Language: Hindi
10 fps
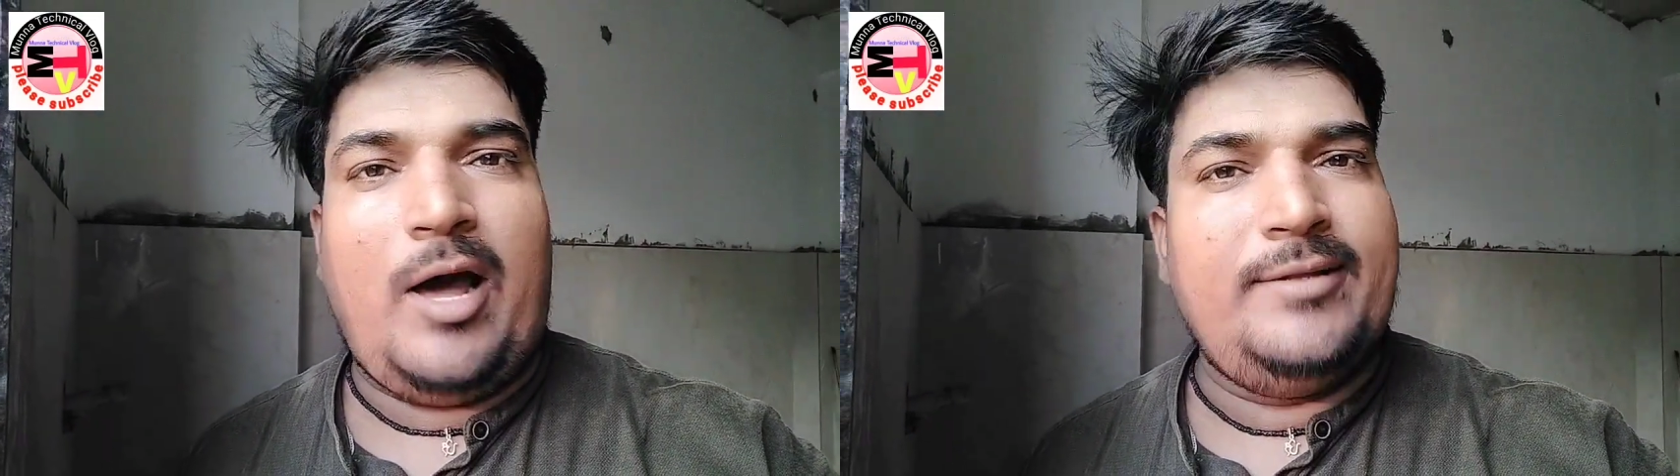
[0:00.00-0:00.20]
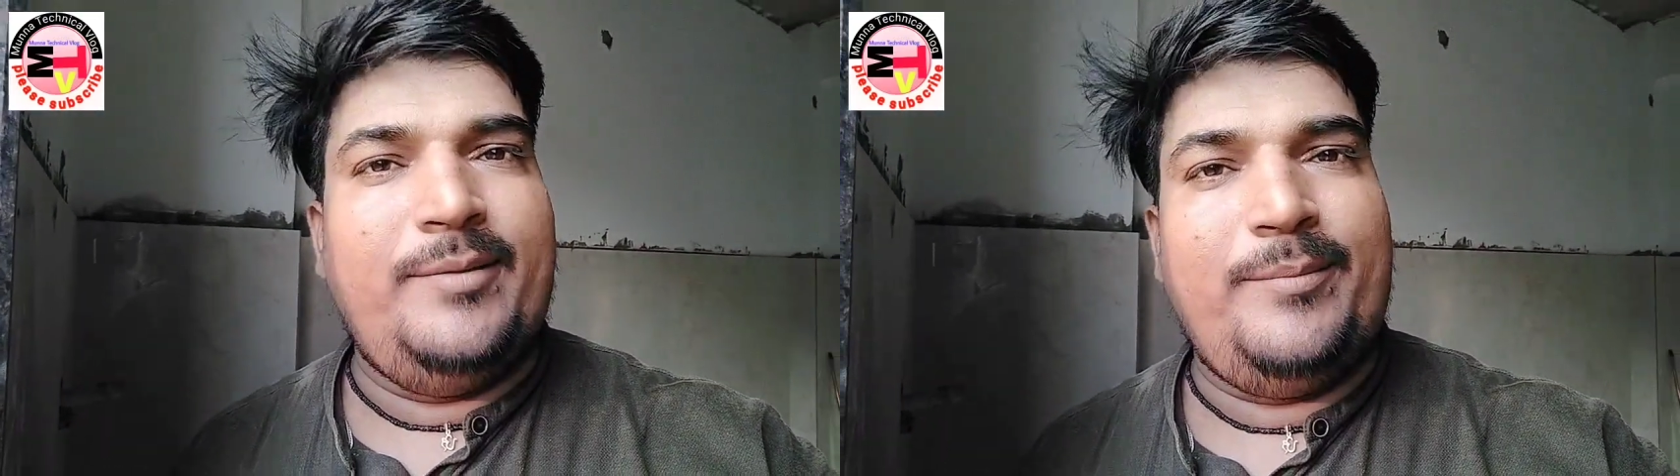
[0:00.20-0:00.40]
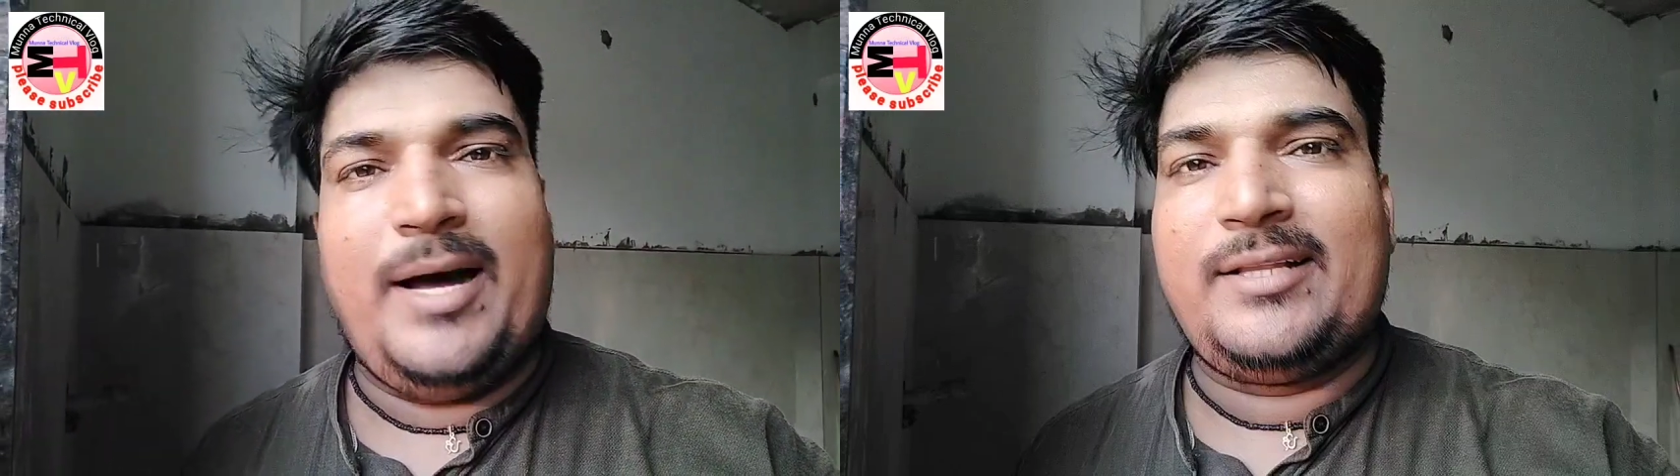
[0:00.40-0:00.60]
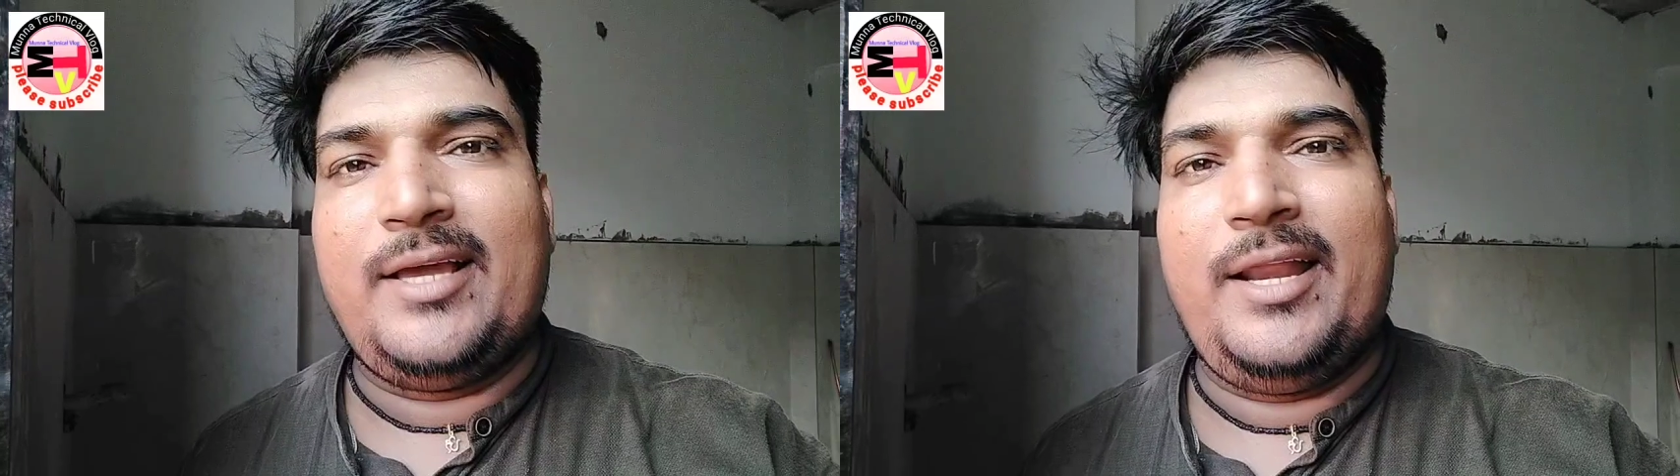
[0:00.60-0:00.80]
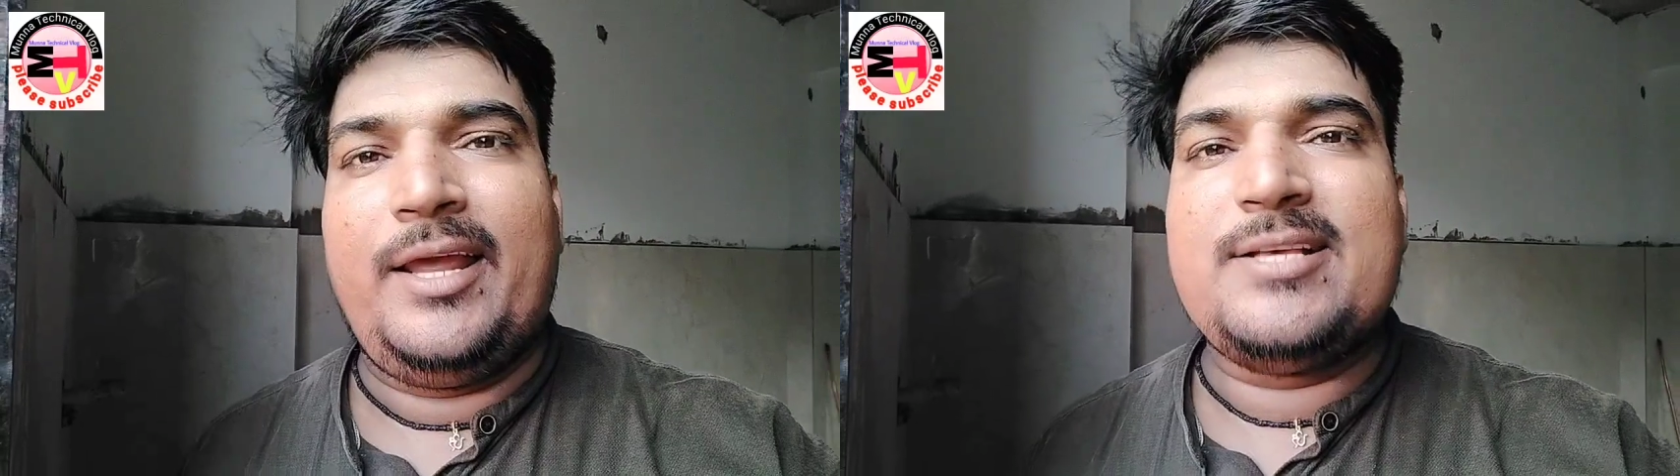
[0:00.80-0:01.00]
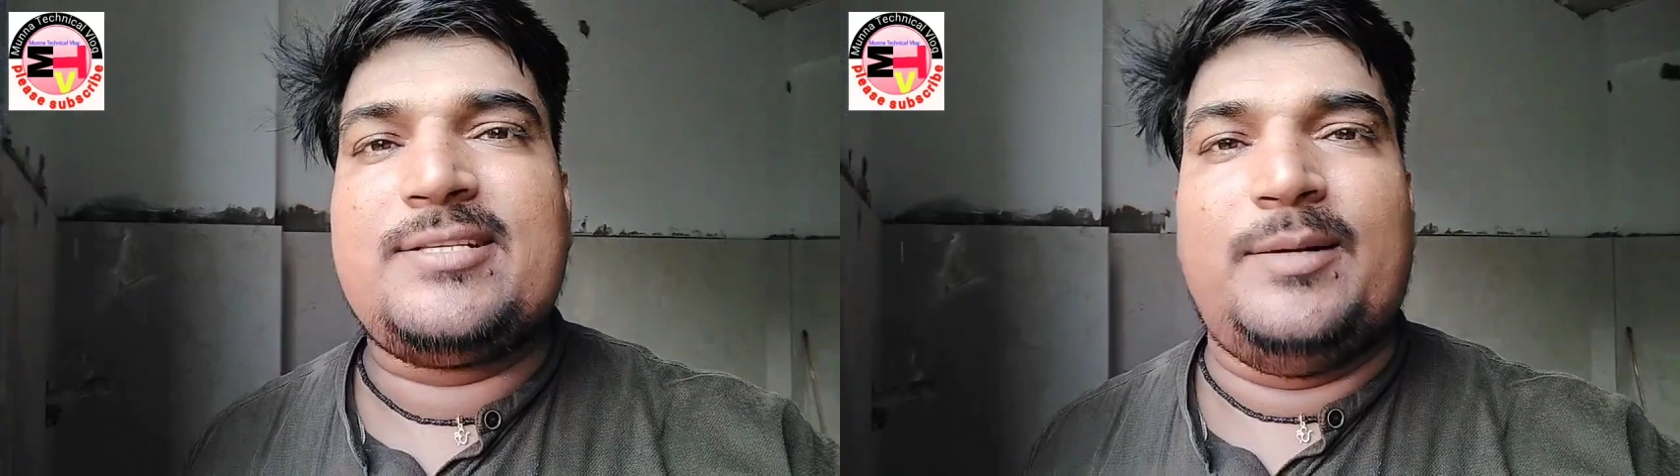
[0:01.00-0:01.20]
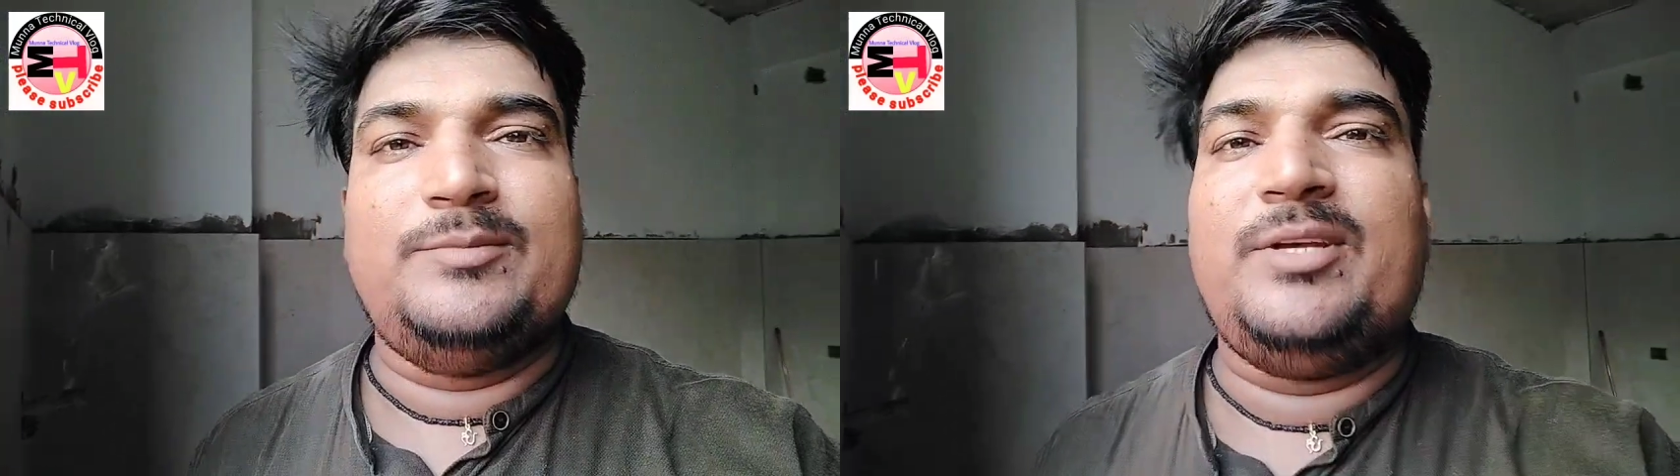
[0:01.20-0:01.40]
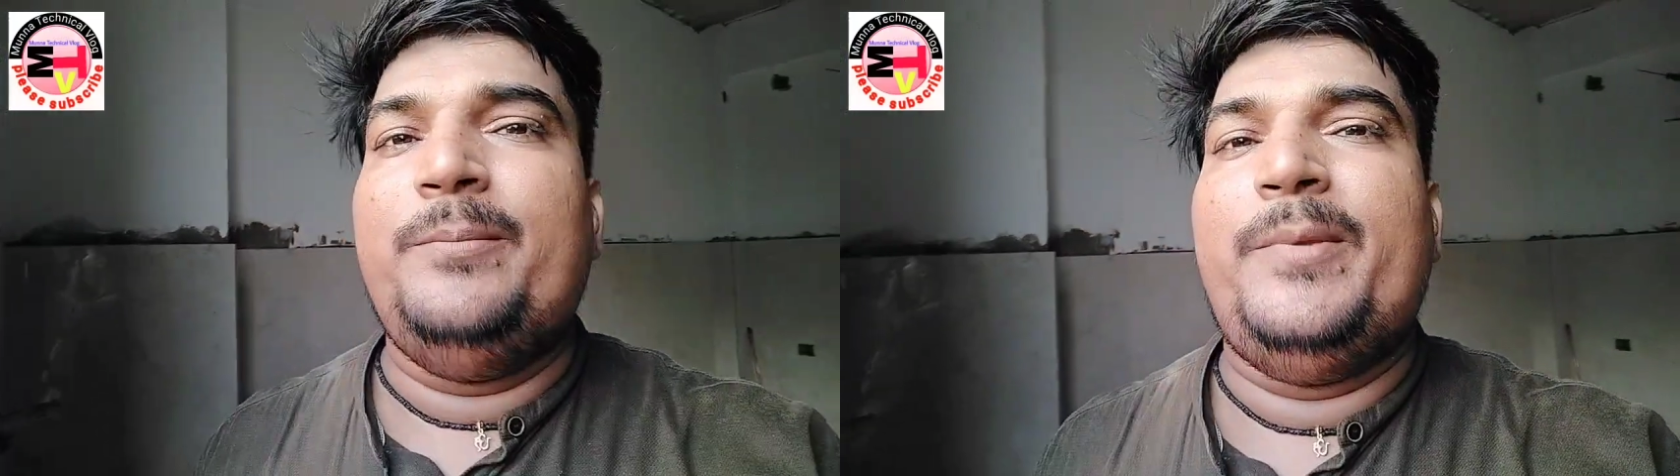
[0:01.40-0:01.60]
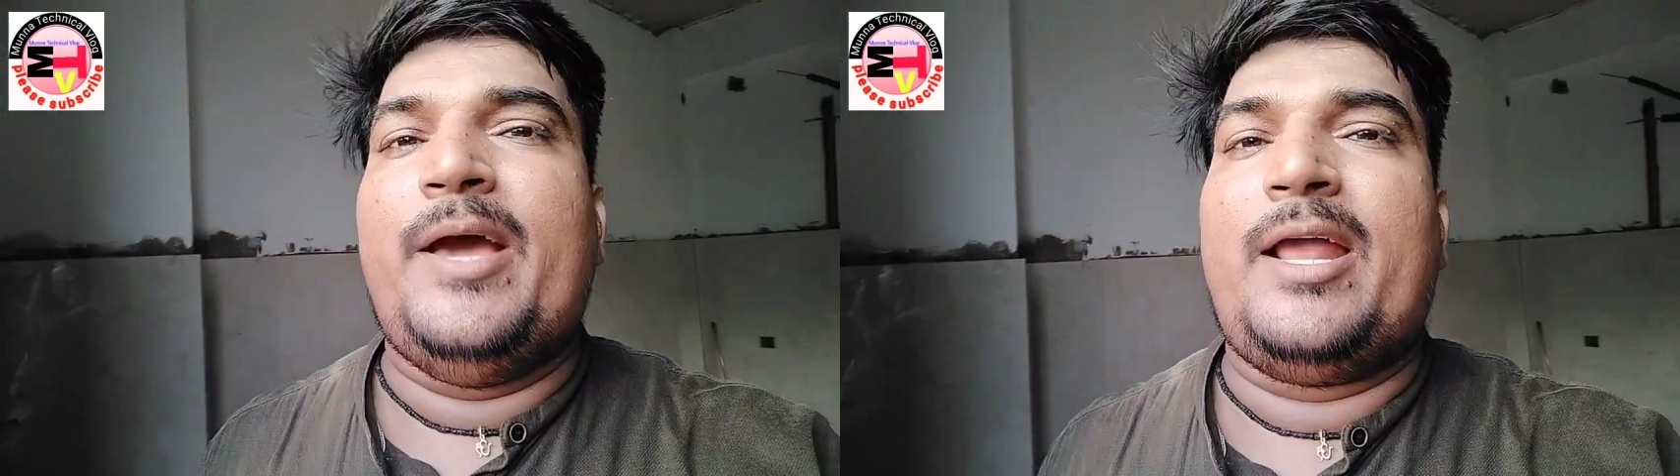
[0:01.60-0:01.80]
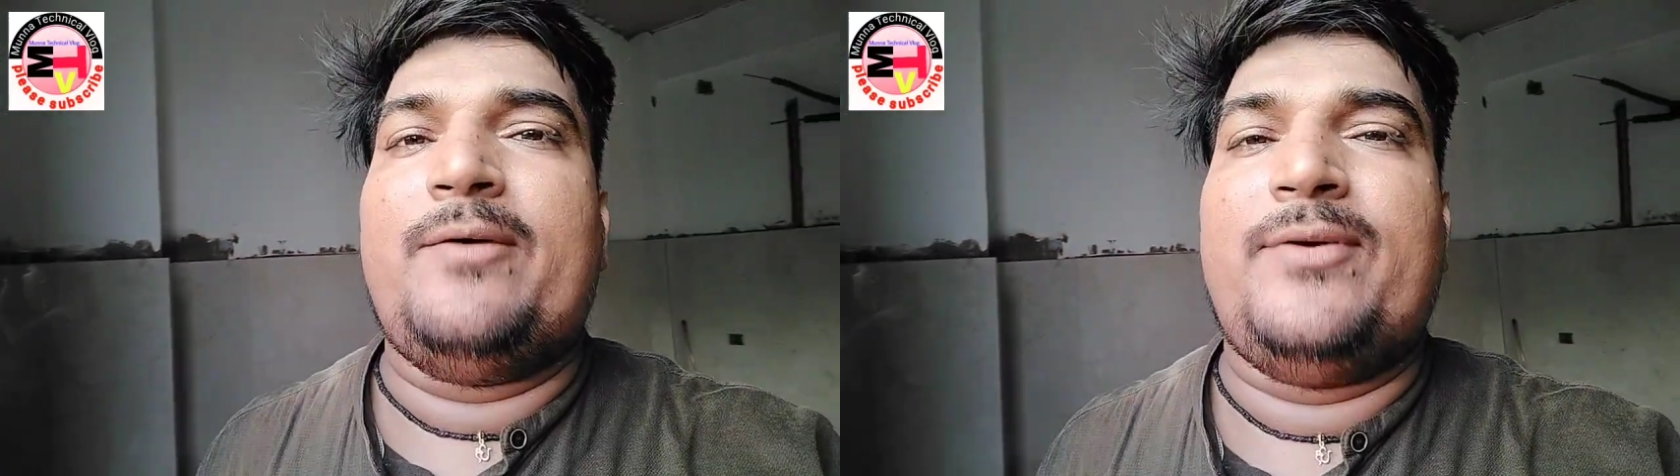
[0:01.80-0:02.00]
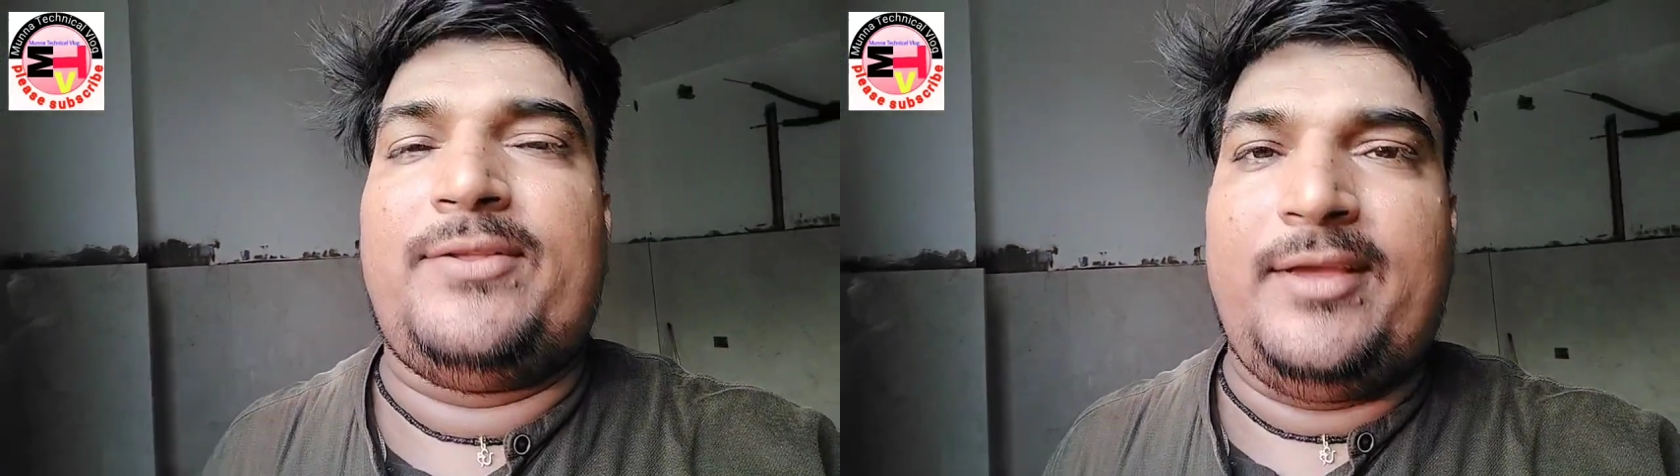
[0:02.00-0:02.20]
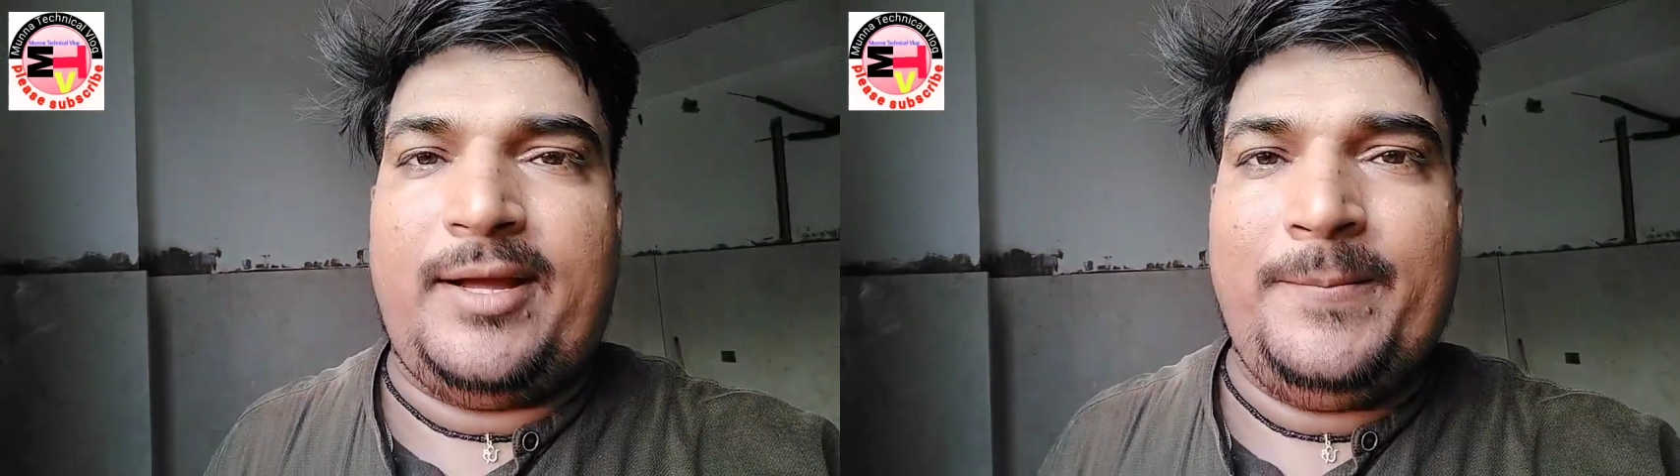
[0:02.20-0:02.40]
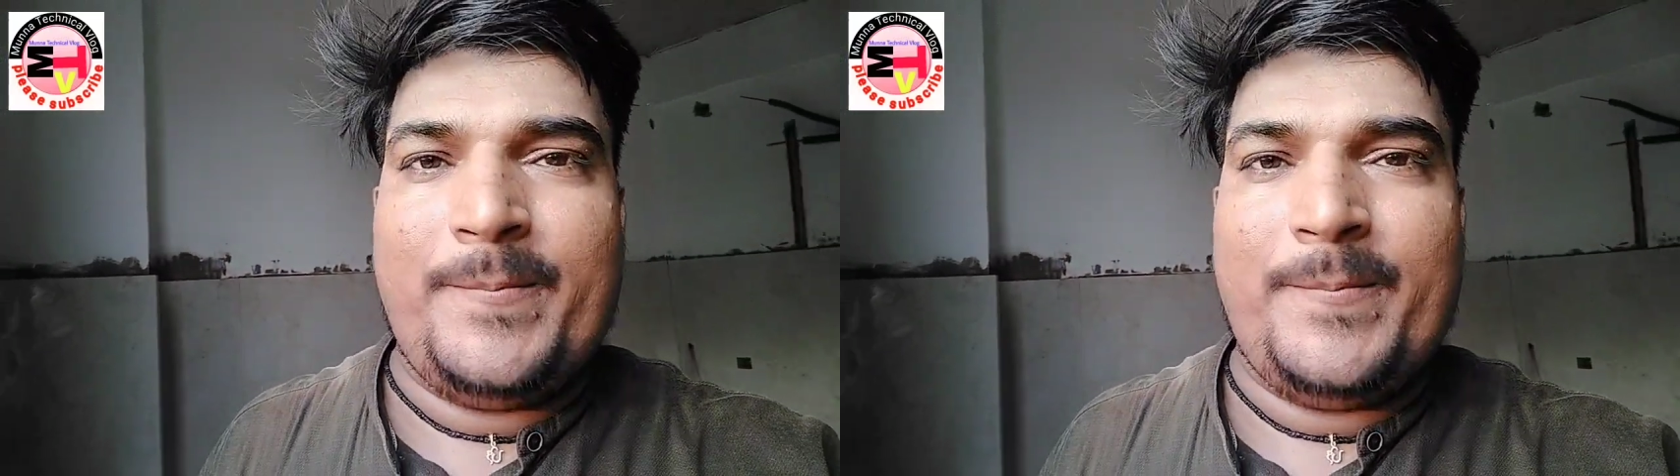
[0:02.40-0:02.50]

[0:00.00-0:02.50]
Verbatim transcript: आज हम बात करेंगे समसम बिहारा फेसी का